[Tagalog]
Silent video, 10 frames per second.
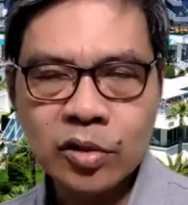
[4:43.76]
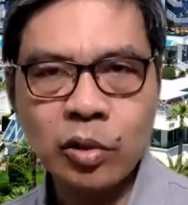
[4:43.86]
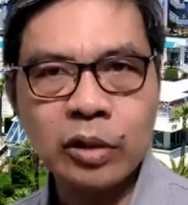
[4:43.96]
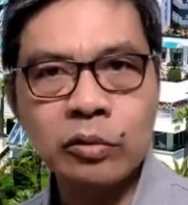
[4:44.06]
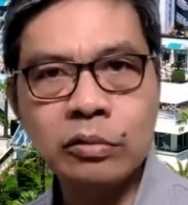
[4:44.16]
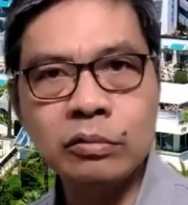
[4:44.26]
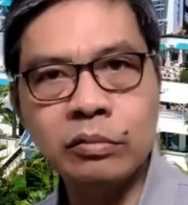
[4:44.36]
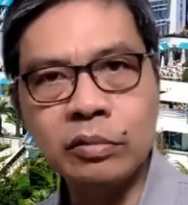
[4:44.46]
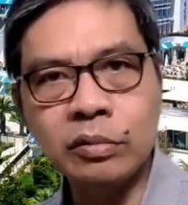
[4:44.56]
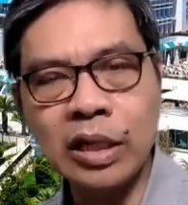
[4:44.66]
So
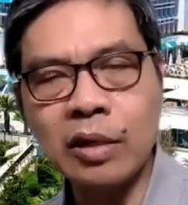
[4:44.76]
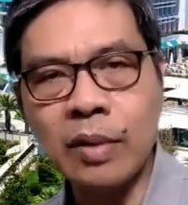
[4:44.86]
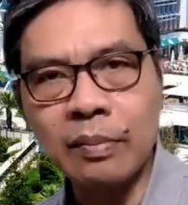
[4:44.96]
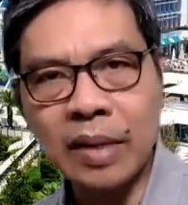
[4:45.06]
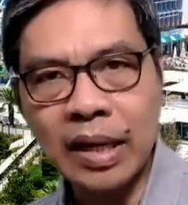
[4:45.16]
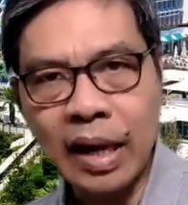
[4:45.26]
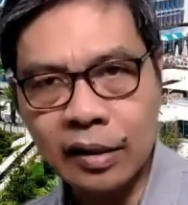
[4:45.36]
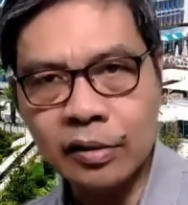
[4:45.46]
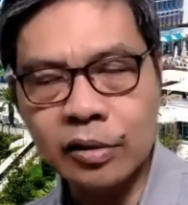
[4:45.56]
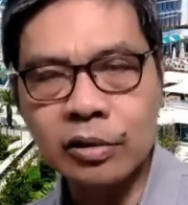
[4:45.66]
itong ginawang
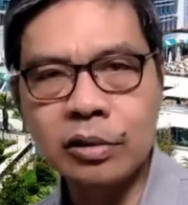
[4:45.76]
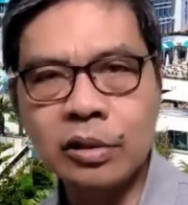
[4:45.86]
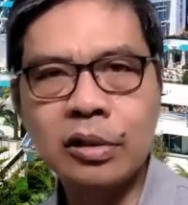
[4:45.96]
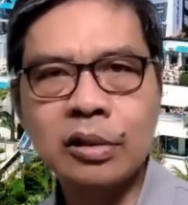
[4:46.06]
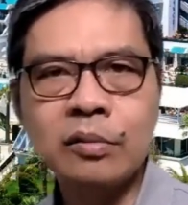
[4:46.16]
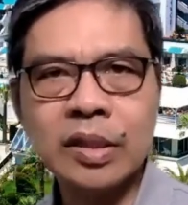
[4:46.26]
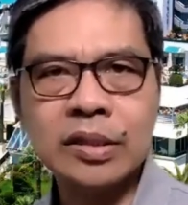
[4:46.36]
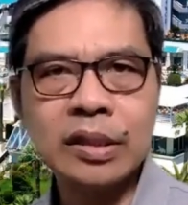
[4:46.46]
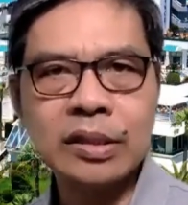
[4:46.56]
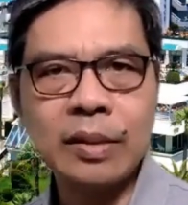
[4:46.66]
milagro
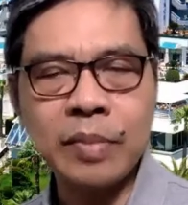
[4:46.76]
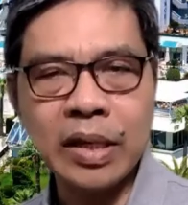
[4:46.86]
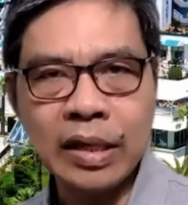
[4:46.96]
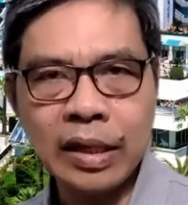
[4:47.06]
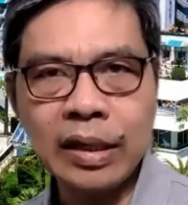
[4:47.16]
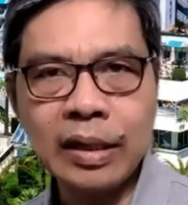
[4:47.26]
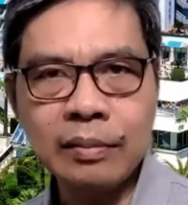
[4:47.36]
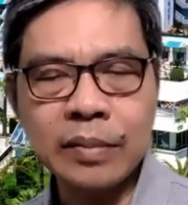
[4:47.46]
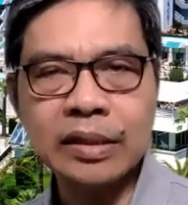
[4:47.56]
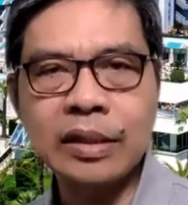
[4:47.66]
was just a
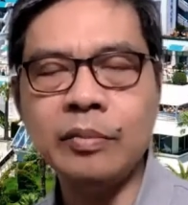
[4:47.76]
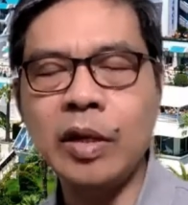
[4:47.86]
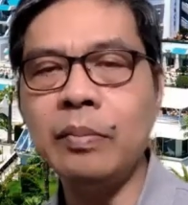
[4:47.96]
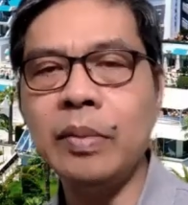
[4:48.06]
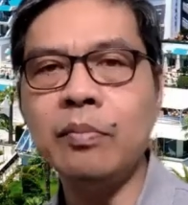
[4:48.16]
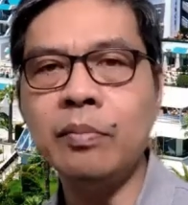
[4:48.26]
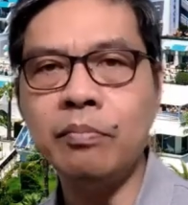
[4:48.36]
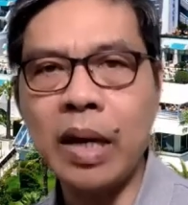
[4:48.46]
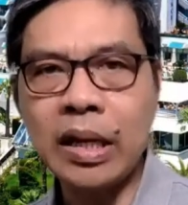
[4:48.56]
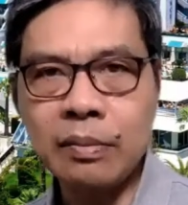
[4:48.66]
beginning, but there will be
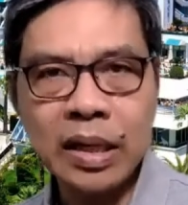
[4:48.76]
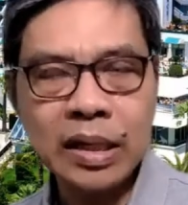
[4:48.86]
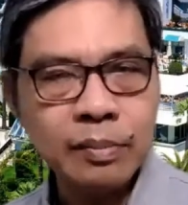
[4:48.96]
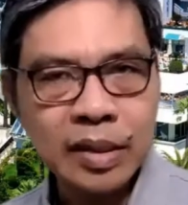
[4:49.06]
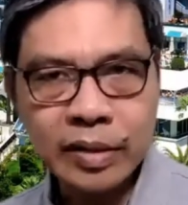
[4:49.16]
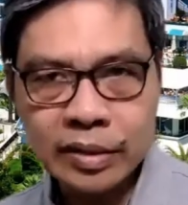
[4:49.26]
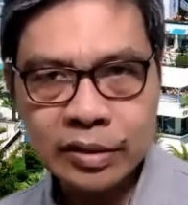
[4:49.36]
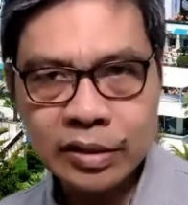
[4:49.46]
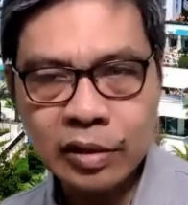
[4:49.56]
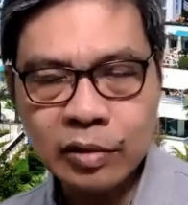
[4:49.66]
many, many
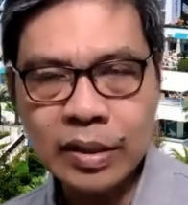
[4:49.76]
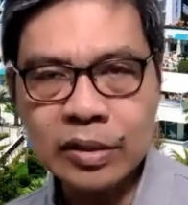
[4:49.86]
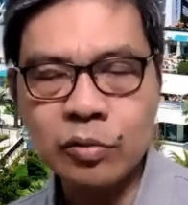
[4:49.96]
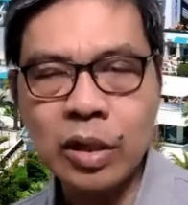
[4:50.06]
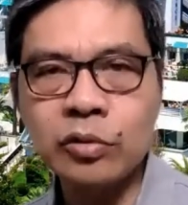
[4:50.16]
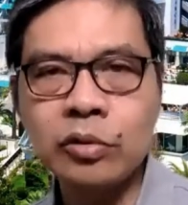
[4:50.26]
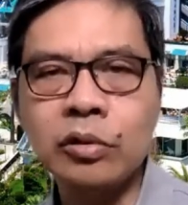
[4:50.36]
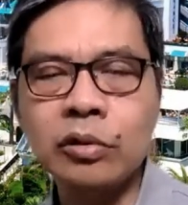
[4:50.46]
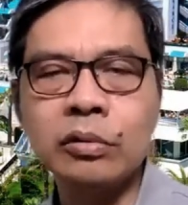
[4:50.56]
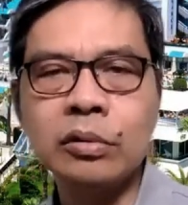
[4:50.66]
miracles that he is going to
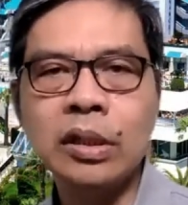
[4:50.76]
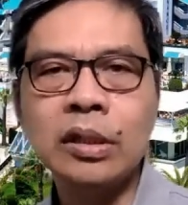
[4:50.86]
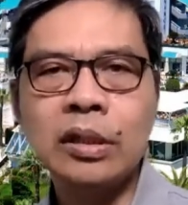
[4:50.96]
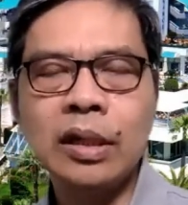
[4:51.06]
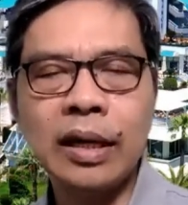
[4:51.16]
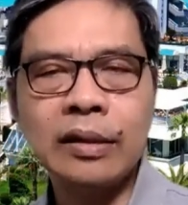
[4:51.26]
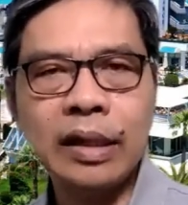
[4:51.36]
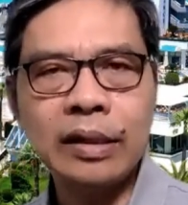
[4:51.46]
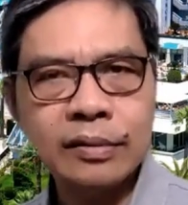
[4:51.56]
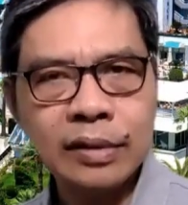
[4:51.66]
do. And
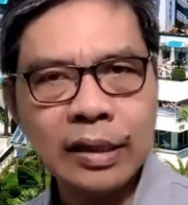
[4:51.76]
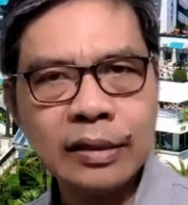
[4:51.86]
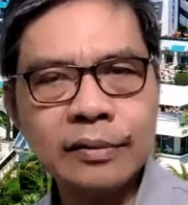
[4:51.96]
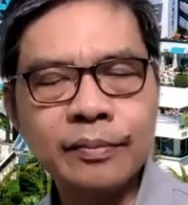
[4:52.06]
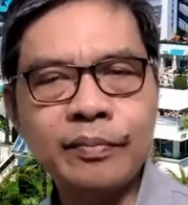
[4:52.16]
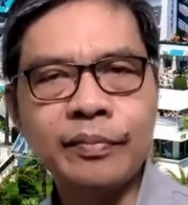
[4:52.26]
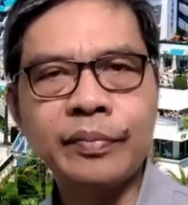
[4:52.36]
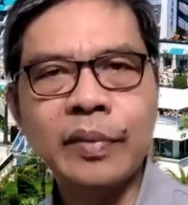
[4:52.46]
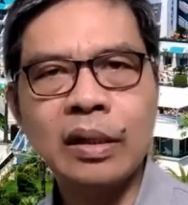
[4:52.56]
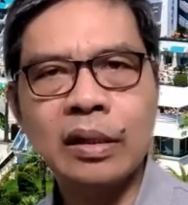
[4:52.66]
I think
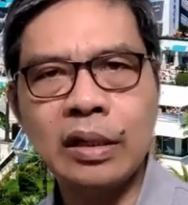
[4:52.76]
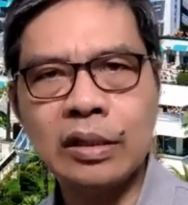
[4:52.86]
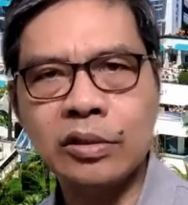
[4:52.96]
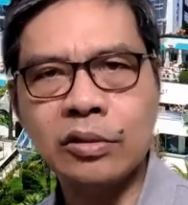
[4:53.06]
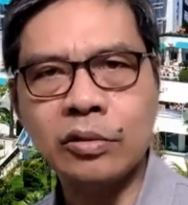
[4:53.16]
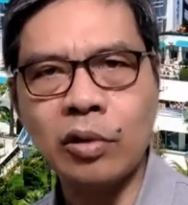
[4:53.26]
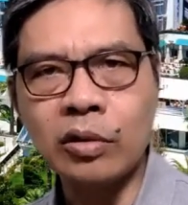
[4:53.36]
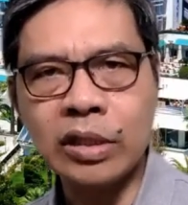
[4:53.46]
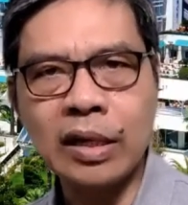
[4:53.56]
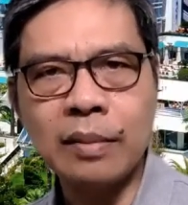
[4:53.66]
he's
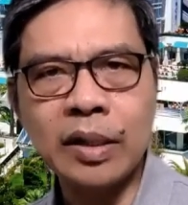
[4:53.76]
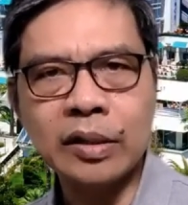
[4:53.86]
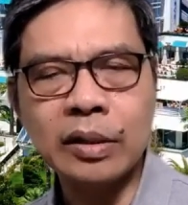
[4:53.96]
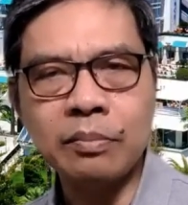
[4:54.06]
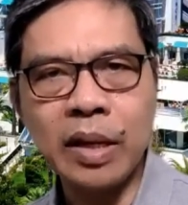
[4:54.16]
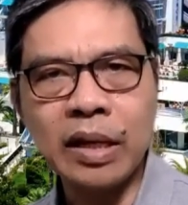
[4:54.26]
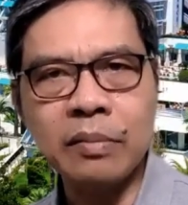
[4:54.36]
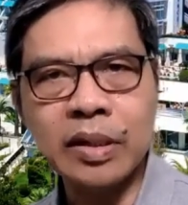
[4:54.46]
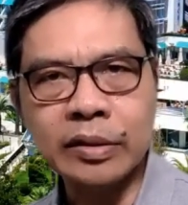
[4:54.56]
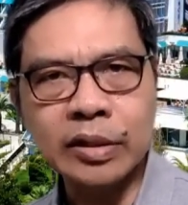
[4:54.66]
talking about the big
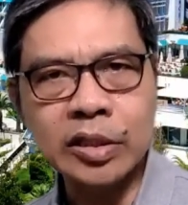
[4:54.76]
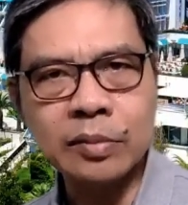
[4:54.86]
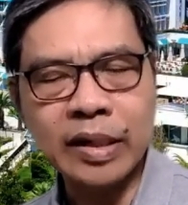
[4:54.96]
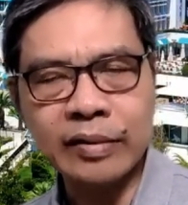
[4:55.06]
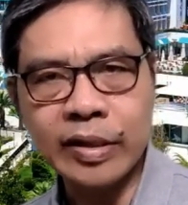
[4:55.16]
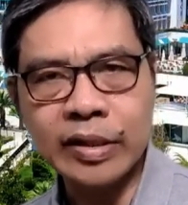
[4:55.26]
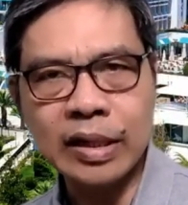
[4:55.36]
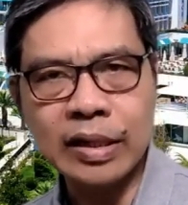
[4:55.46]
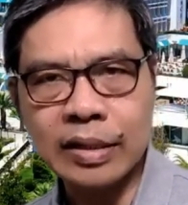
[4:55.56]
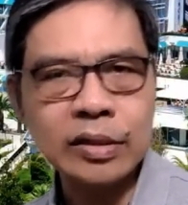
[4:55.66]
miracles by
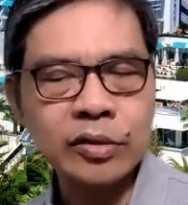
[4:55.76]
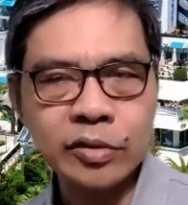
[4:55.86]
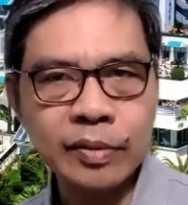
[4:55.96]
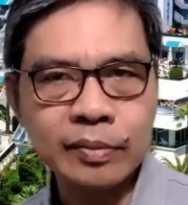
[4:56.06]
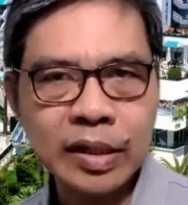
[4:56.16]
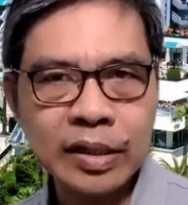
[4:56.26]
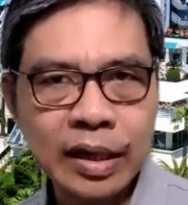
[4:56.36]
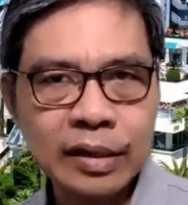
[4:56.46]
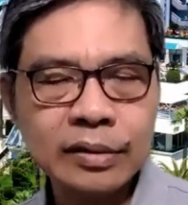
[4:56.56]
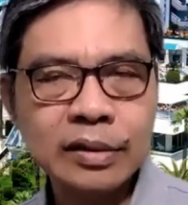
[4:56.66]
raising Lazarus from the
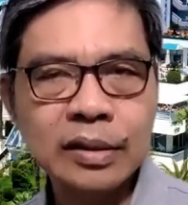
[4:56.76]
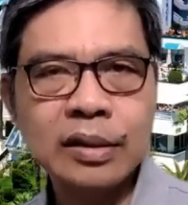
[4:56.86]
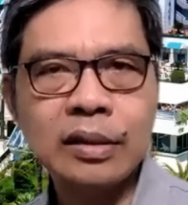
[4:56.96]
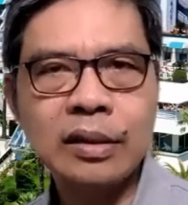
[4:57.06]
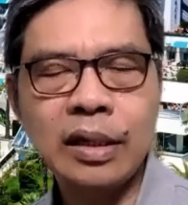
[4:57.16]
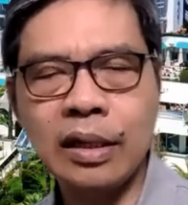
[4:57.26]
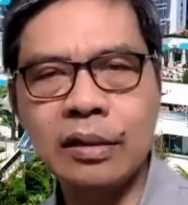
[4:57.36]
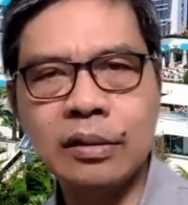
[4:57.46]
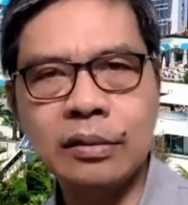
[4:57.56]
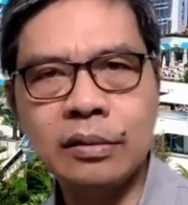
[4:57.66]
dead
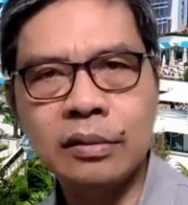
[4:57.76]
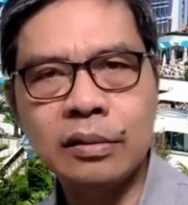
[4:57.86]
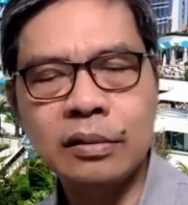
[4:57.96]
and